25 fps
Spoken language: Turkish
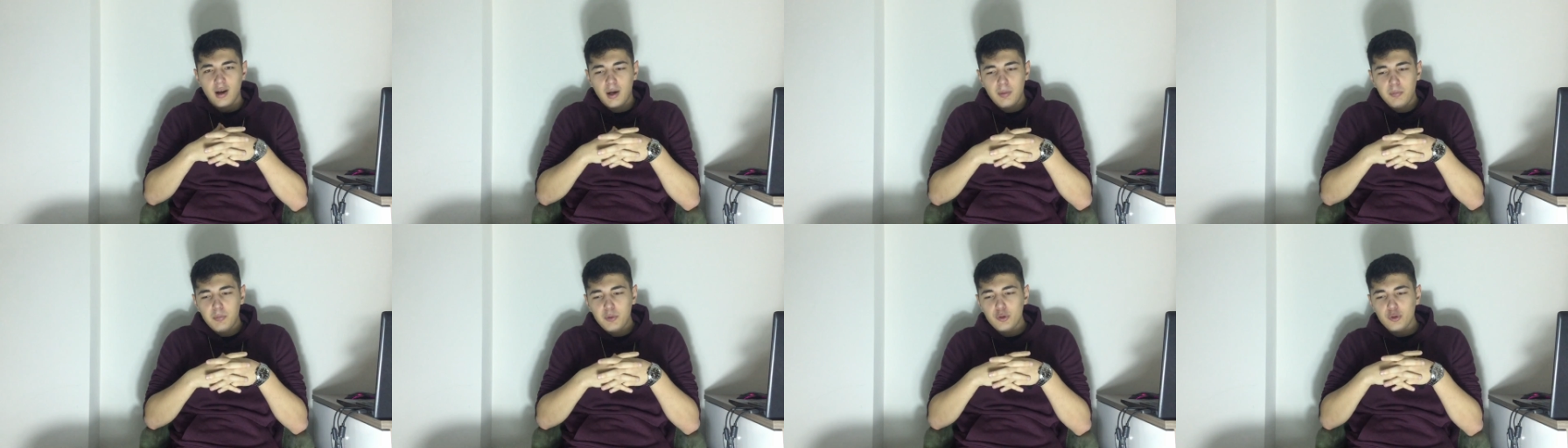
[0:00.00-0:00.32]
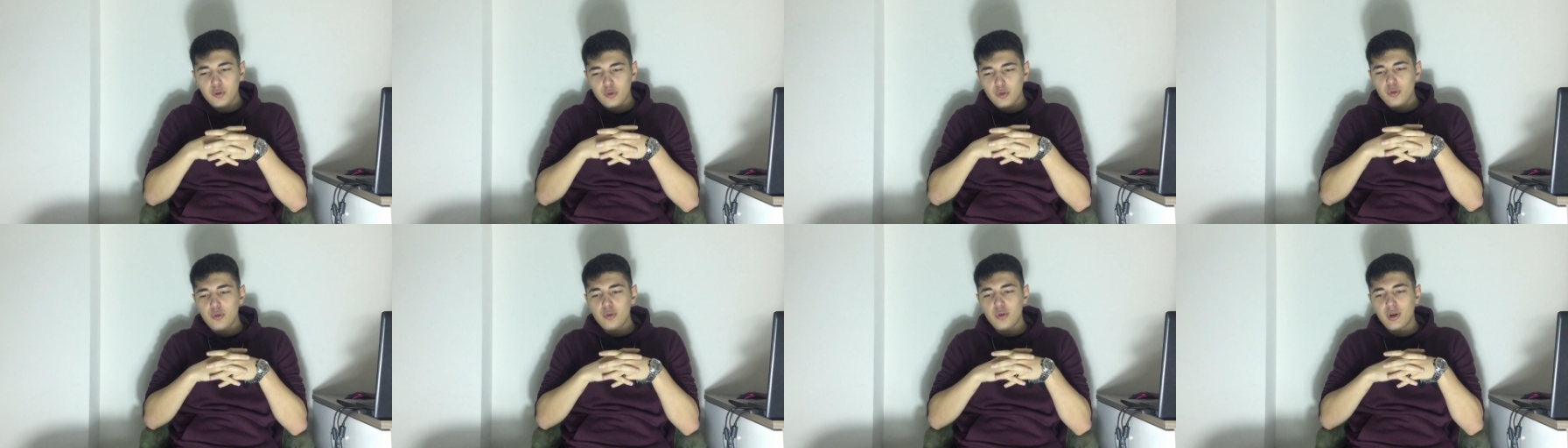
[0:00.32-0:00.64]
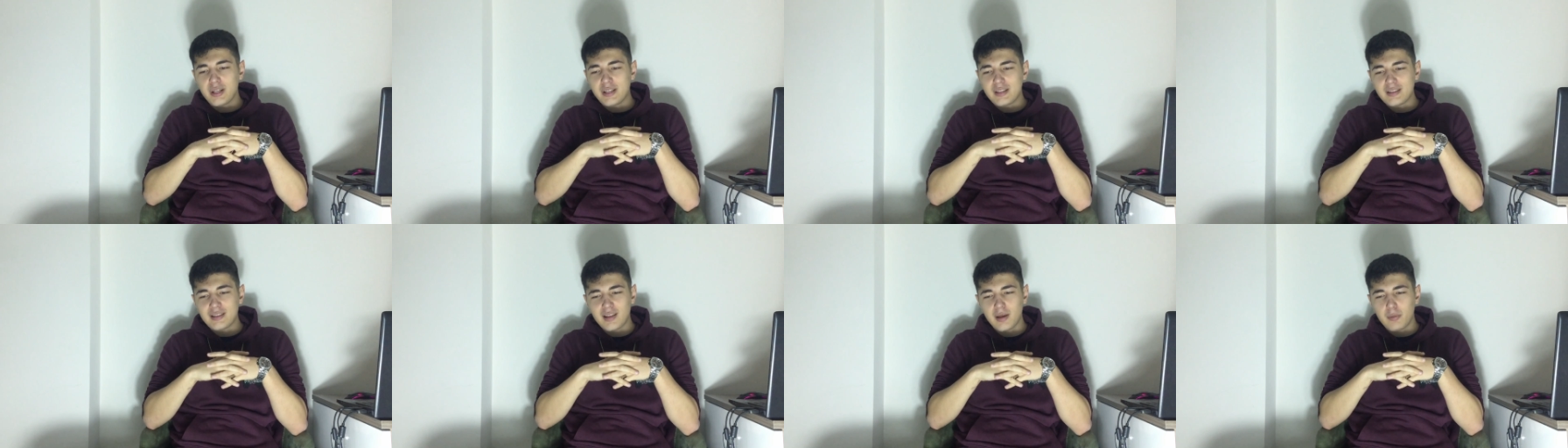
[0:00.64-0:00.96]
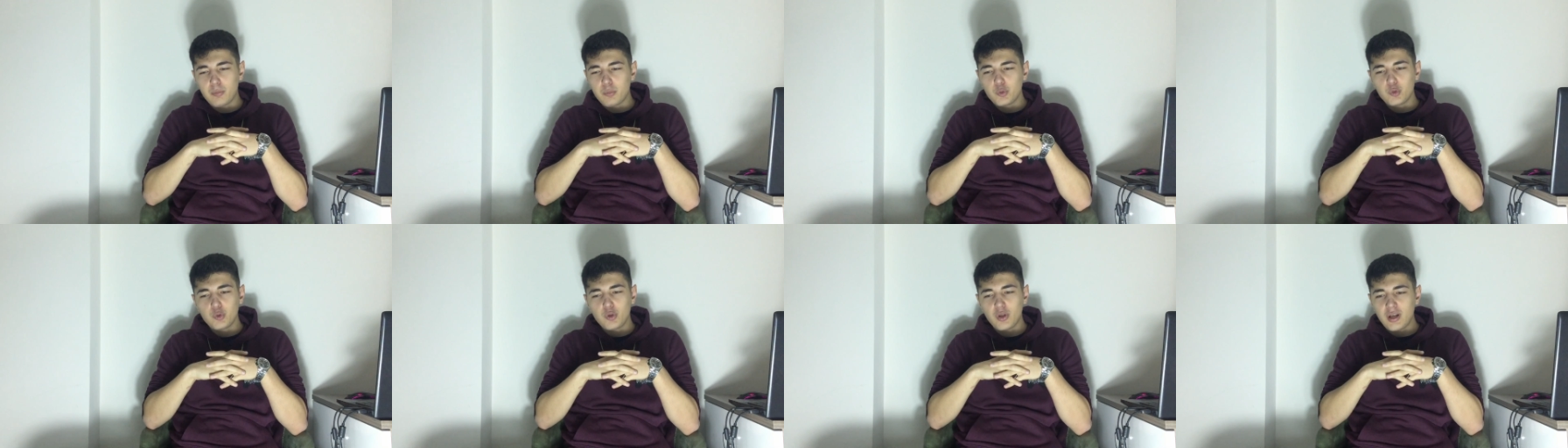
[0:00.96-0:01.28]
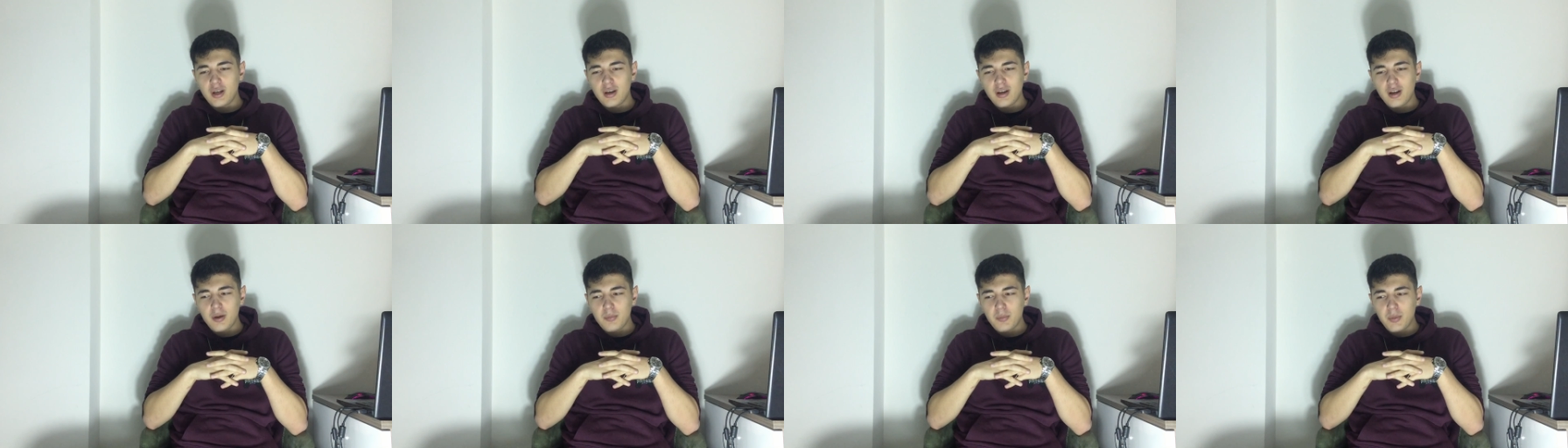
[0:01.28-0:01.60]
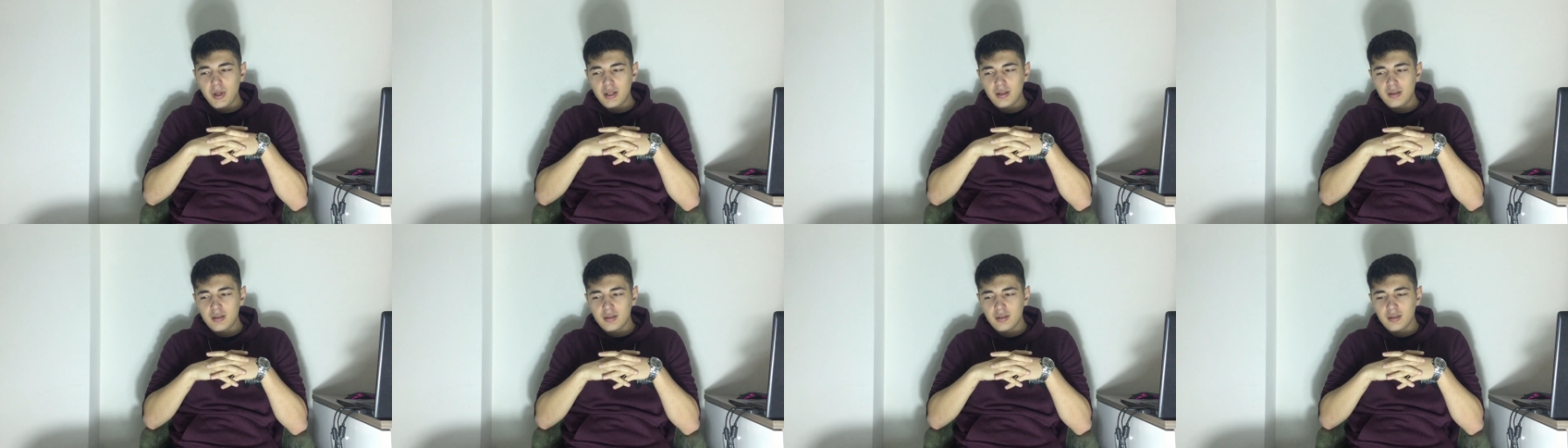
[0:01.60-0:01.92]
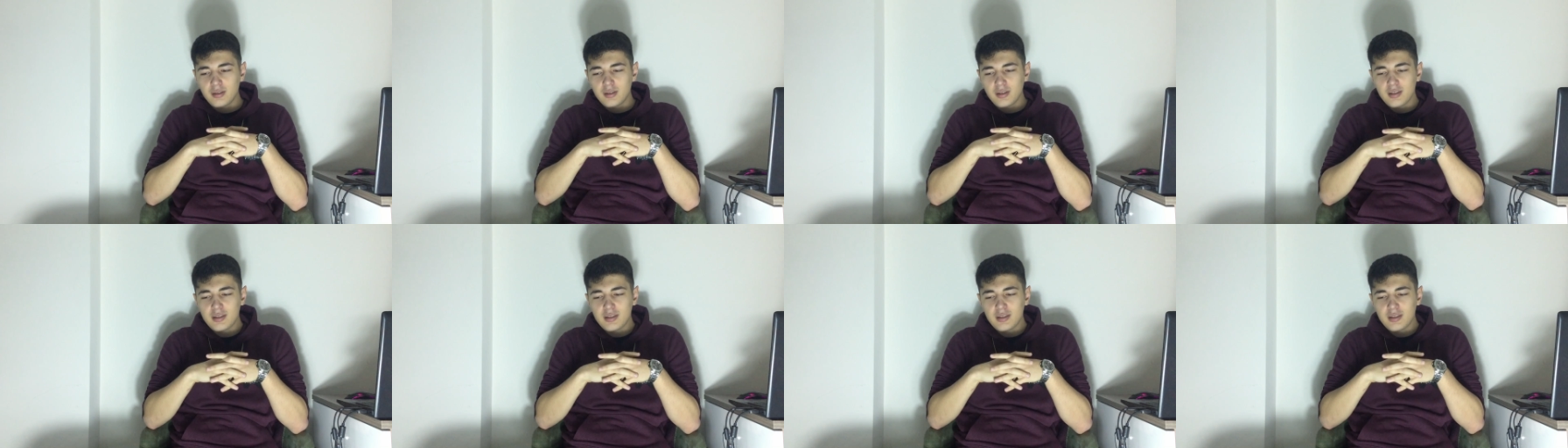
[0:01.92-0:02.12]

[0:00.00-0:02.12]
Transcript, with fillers: Ama diyor hani sen bunlara rağmen